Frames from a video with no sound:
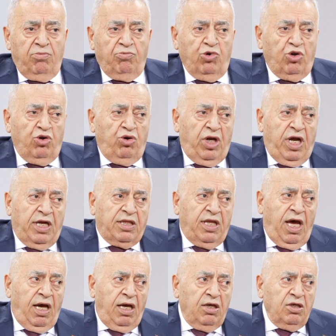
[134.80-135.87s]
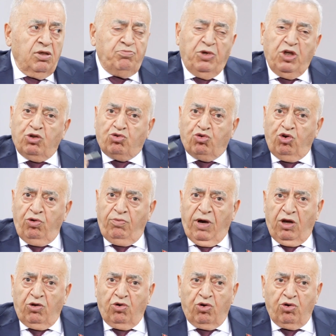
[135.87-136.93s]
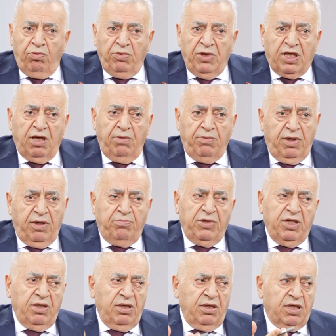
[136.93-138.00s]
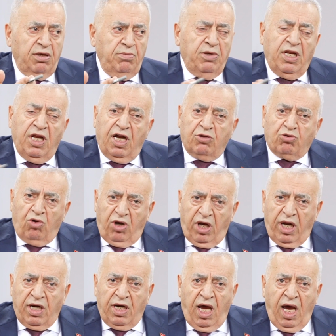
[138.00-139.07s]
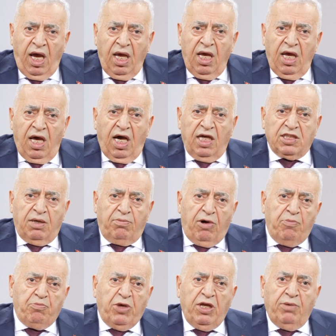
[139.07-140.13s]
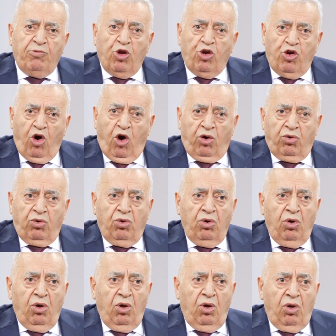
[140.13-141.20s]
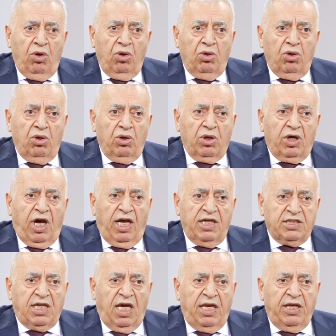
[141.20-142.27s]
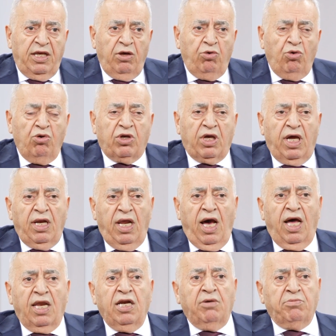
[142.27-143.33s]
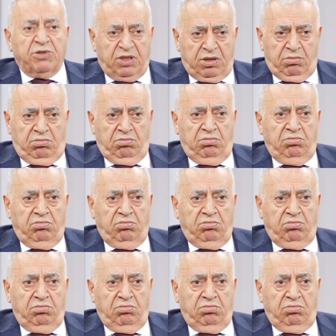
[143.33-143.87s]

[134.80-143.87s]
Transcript: Bugünlerde bir duyum alıyorum. 2, 1, 2 milyar dolarla acaba 1 milyon e, Gazze'liyi ülkene alır mısın?